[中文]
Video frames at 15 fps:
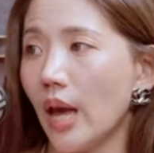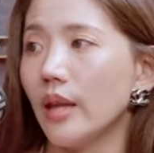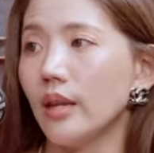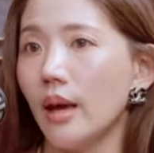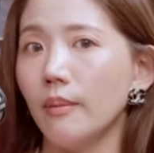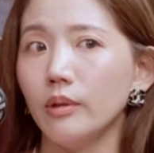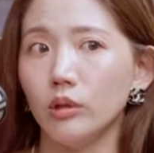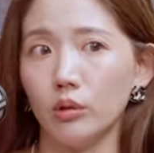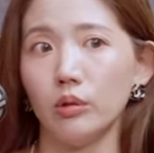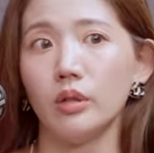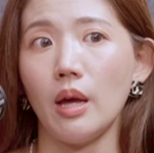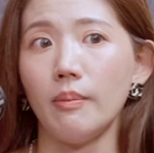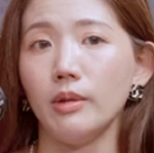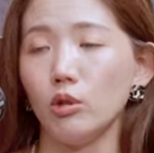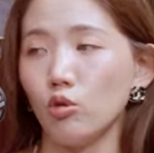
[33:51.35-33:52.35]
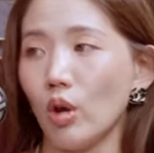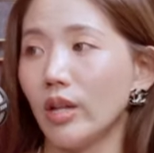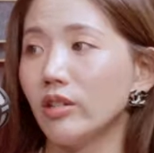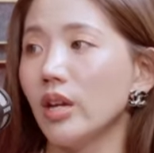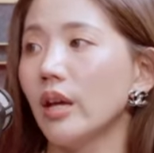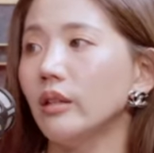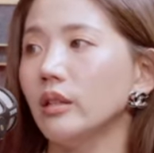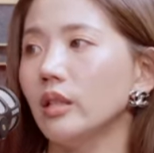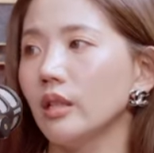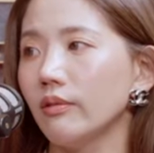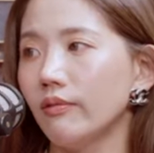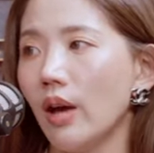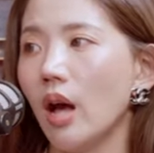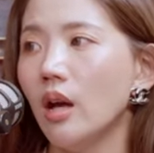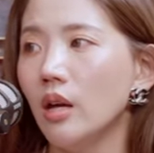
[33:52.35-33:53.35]
看，他们都有他们专长的地
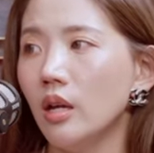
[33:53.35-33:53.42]
方，